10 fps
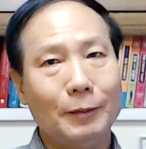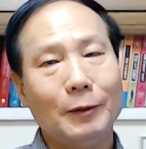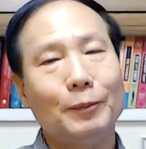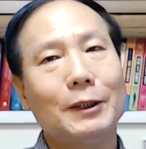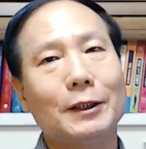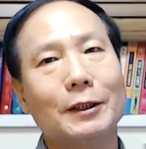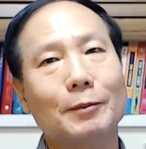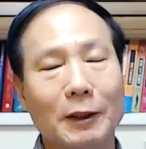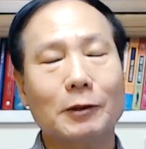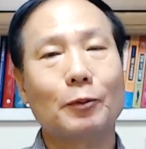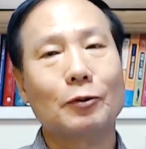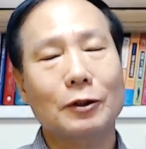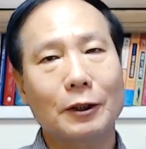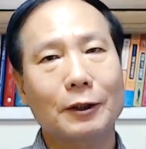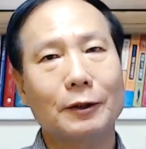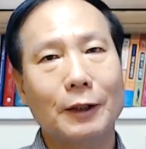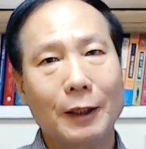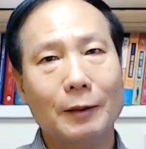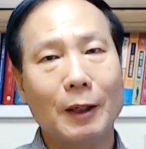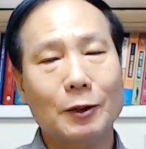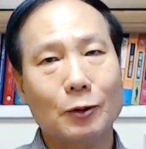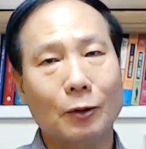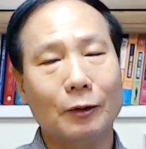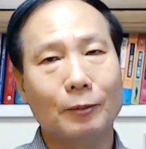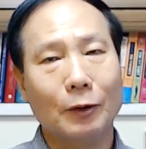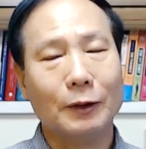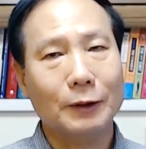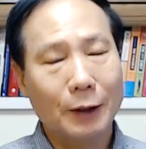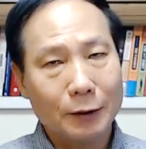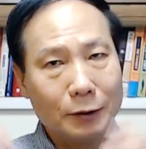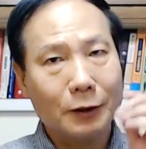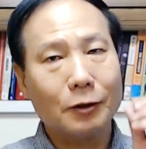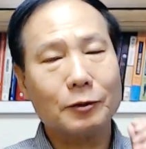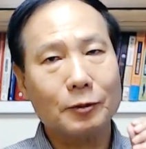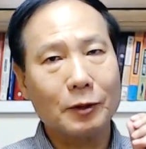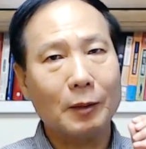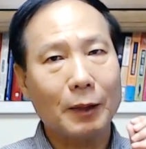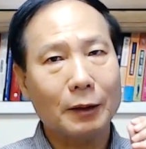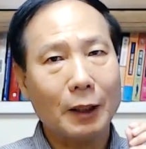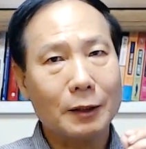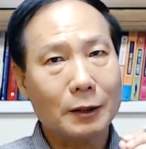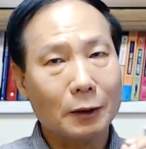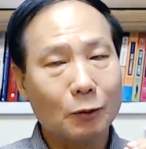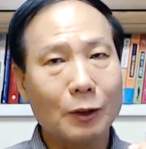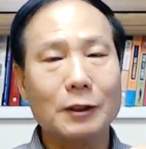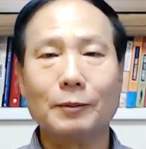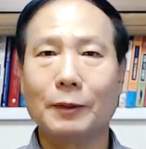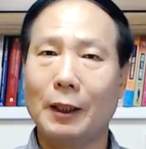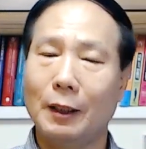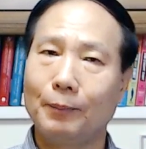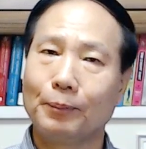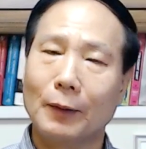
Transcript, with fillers: TV, PC, 스마트폰으로 즐기는 대리 만족, 뭐 그때는 즐겁습니다만 항상 똑같습니다.